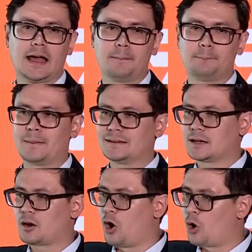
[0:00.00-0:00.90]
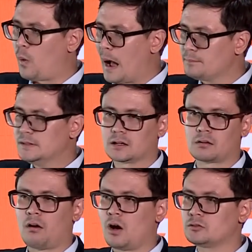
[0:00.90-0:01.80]
นะครับ มันจะก่อความเดือด
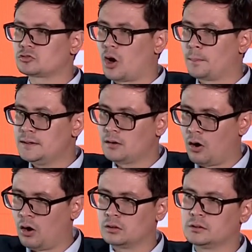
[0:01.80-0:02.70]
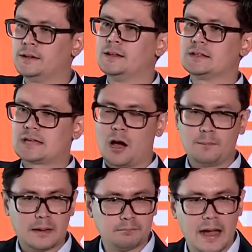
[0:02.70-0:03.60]
ร้อนต่อพี่น้อง ชาว
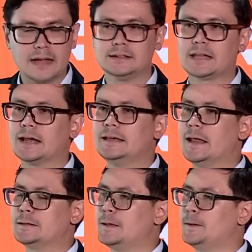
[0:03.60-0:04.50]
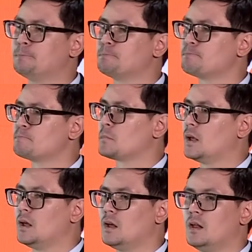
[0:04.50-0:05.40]
เมียนมาที่ท่าขี้เหล็กจริง
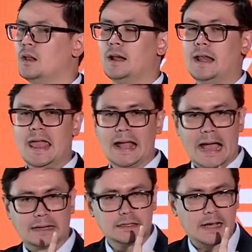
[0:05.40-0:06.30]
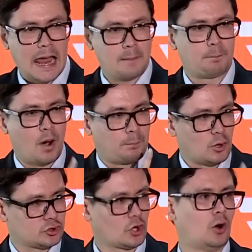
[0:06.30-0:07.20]
เลขาธิการปป
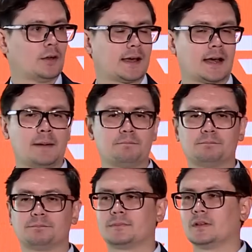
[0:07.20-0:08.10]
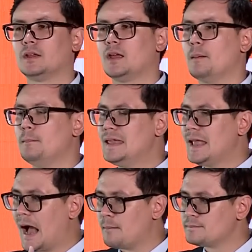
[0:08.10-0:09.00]
สนะครับมี
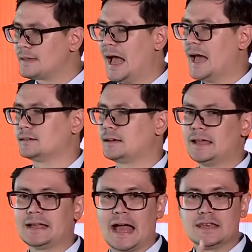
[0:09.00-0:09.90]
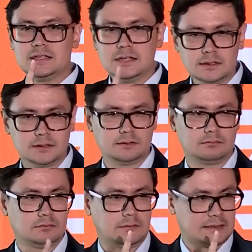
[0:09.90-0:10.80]
อำนาจในการยึด
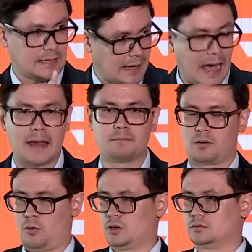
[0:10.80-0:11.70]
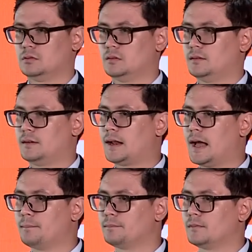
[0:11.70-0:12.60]
กิจการมาก่อนนะค
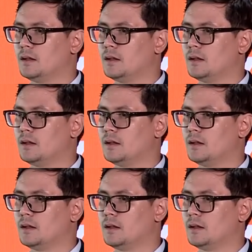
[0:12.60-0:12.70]
รับ